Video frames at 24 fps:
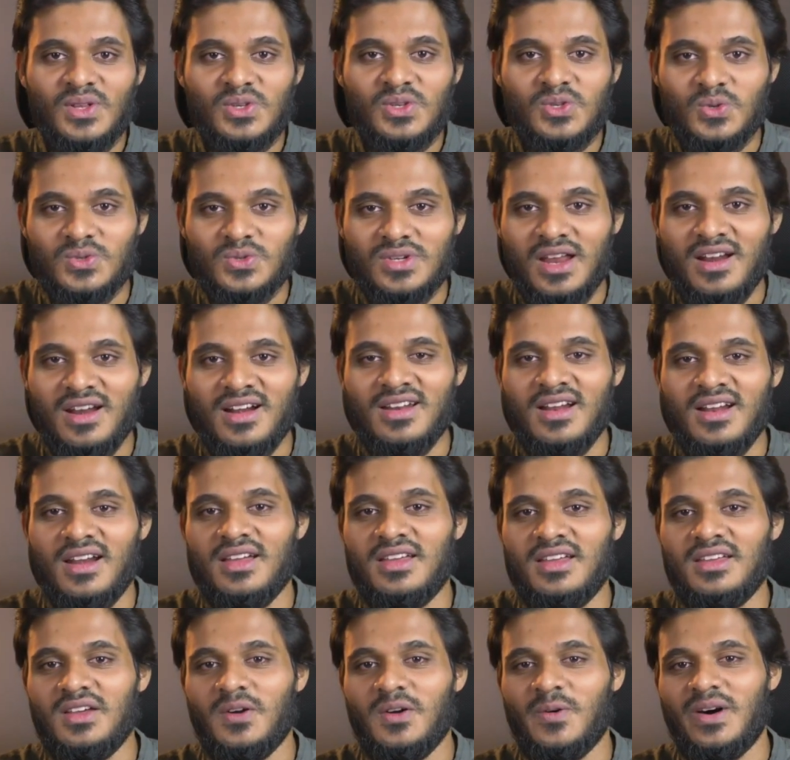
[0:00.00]
சொன்னார்கள்
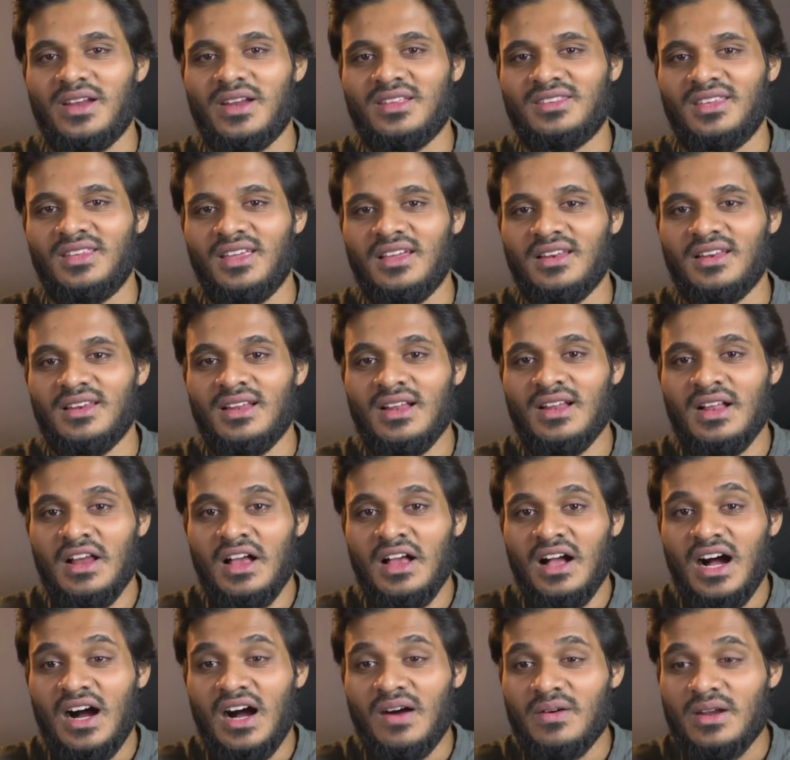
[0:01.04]
அழகிய வார்த்தையில்
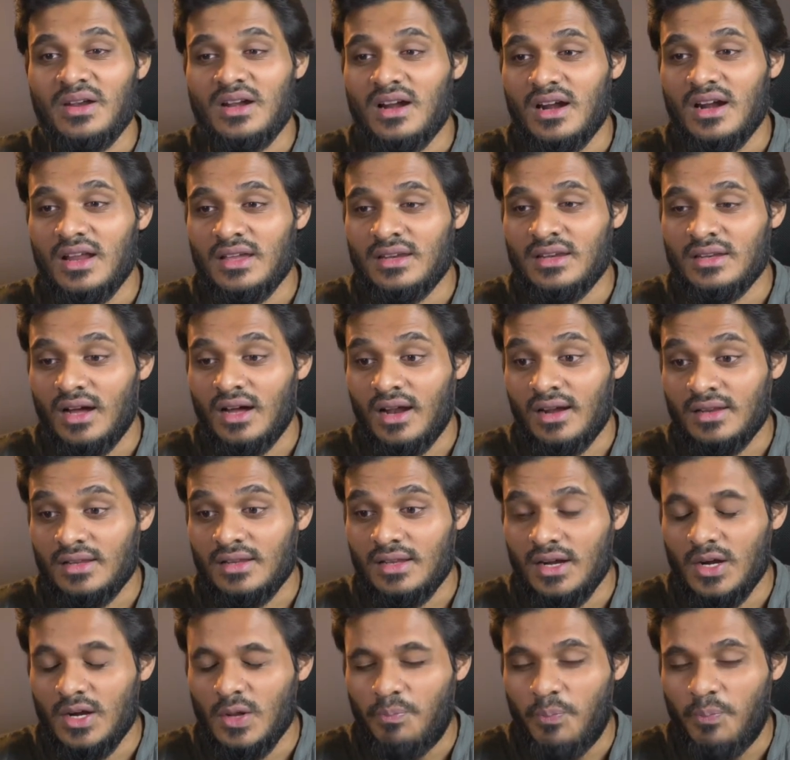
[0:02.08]
அவர்களை நான்
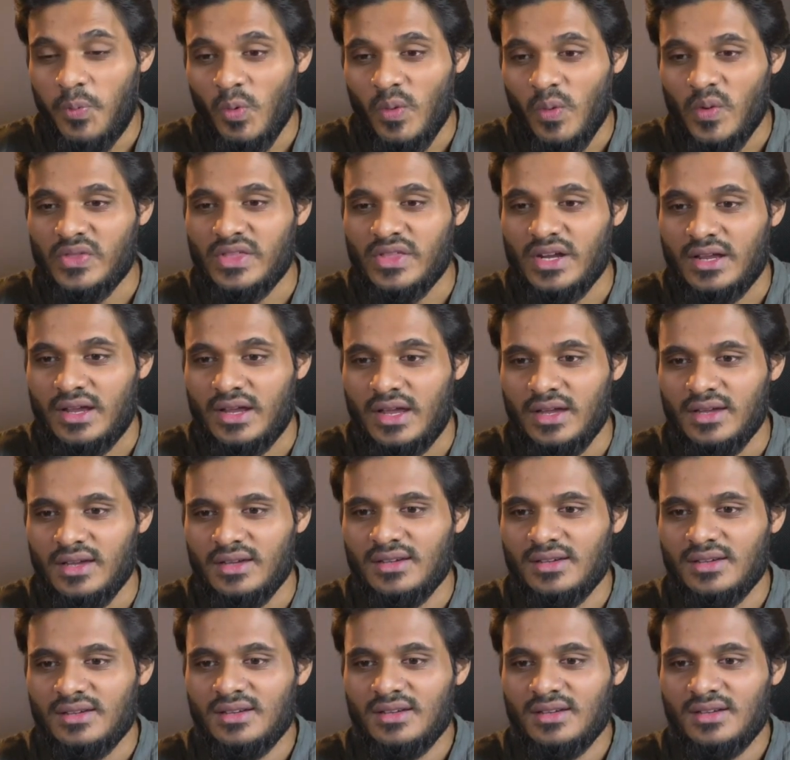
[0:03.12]
எழுப்புவதற்கு
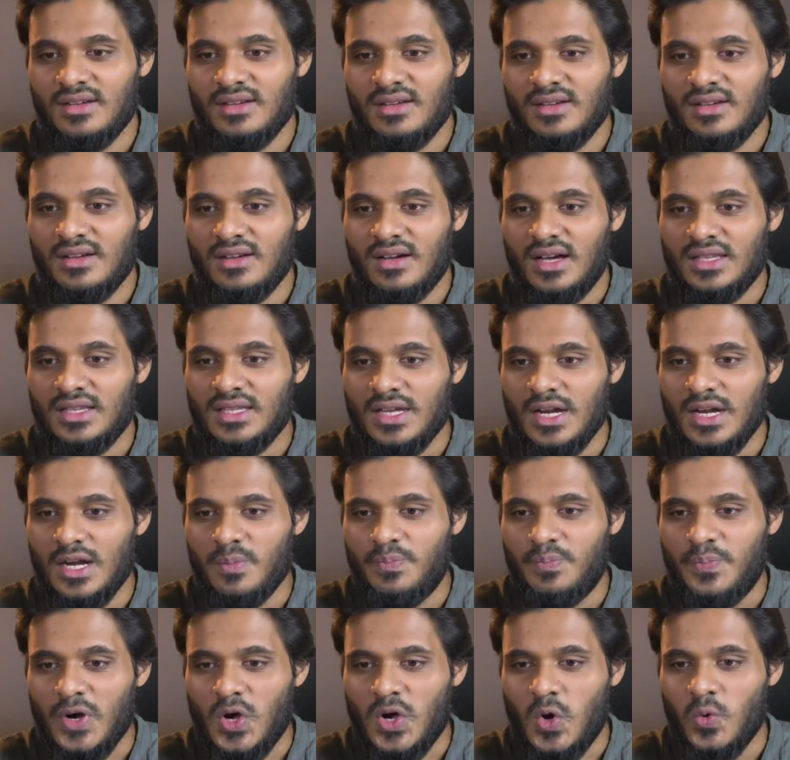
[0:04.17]
அந்த
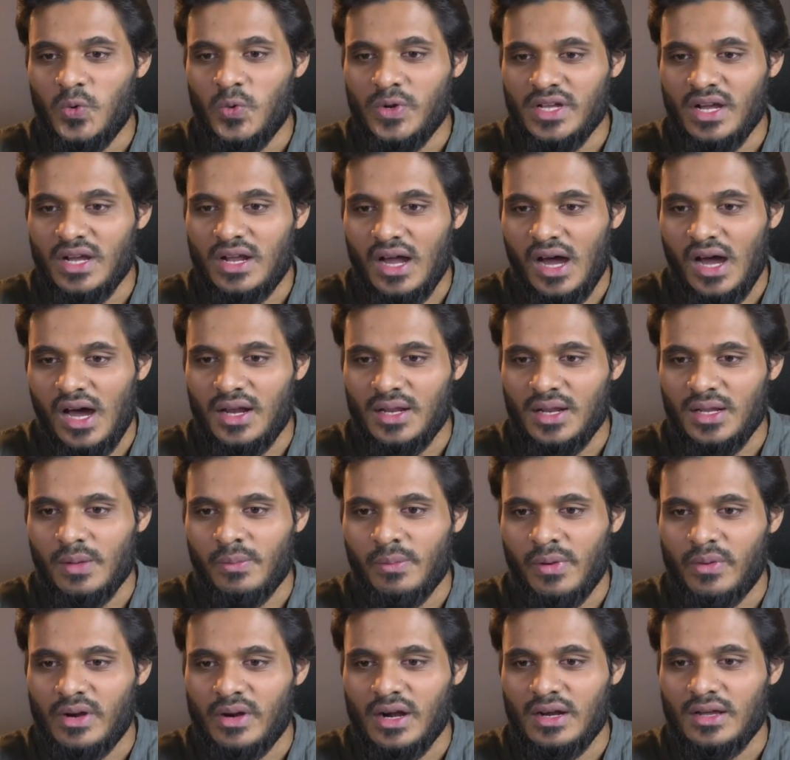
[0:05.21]
எழுப்பக்கூடிய
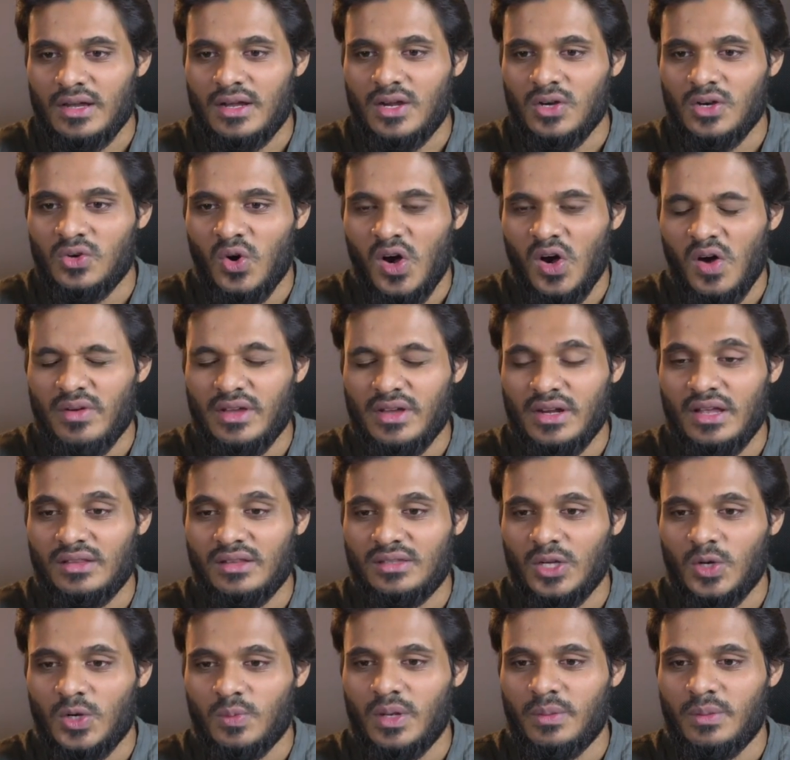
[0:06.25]
காரியம் அவர்களுக்கு நோவினை
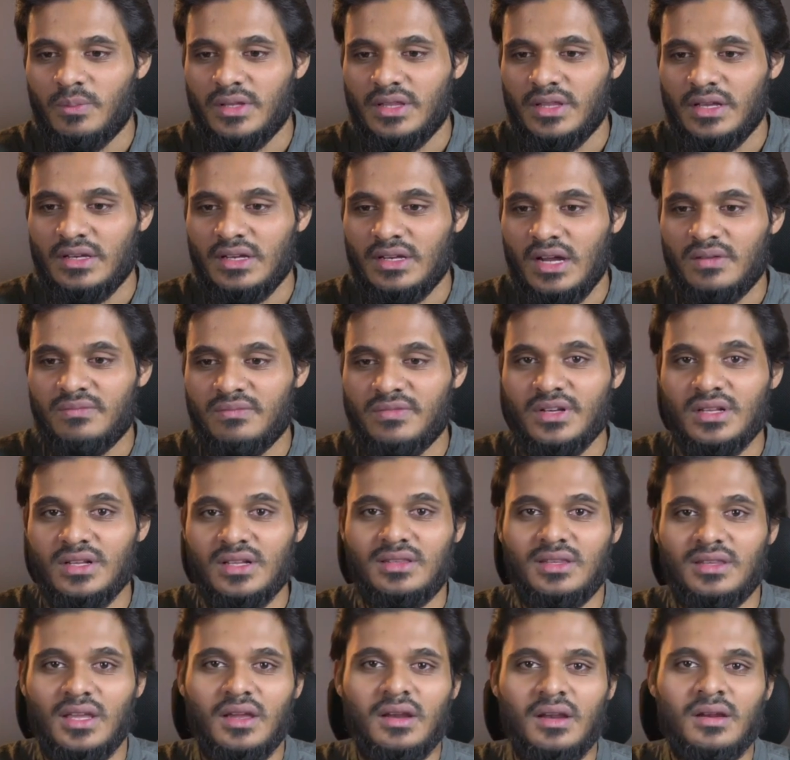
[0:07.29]
தரும் என்பதை நான்
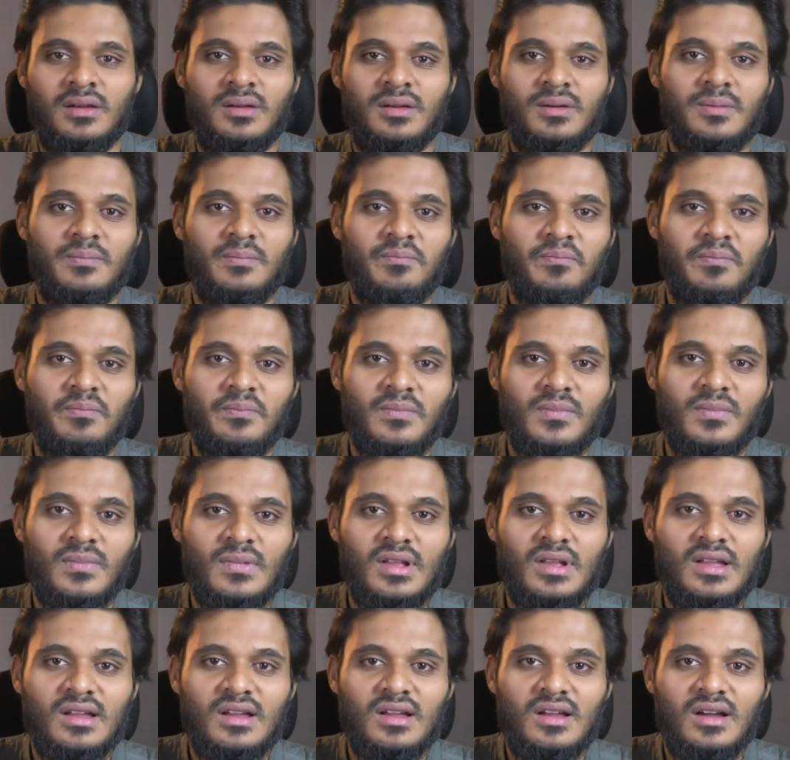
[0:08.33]
வெறுத்தேன்
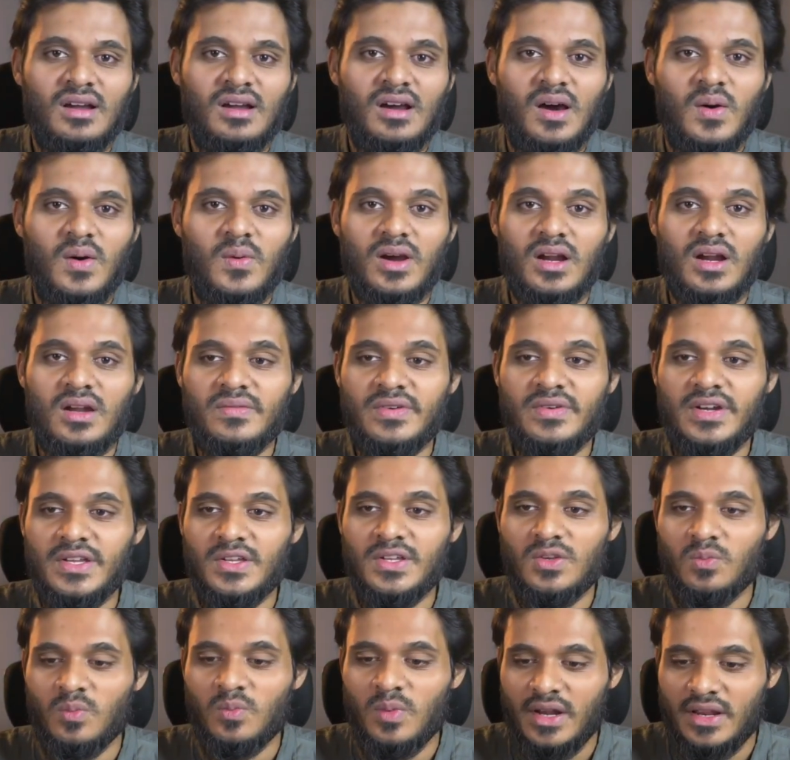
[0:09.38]
அவர்கள்
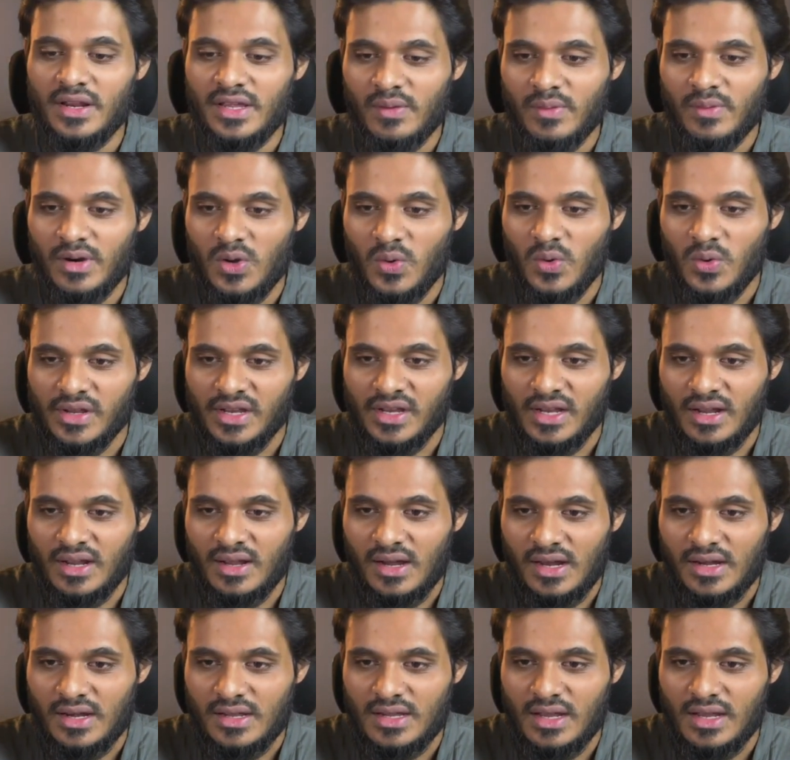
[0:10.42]
விடியும் வரை அவர்களுடைய
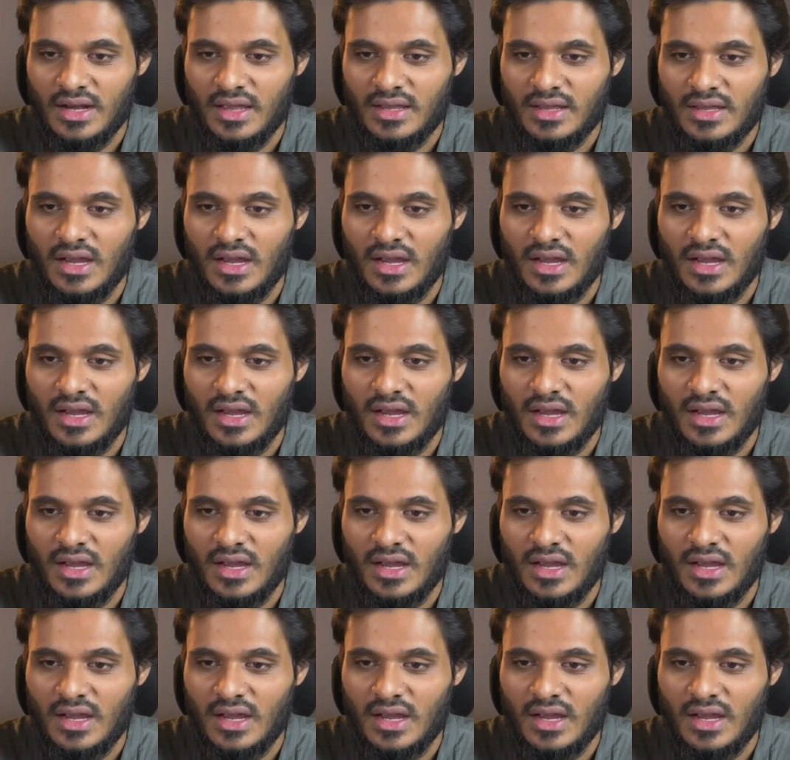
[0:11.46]
அருகிலேயே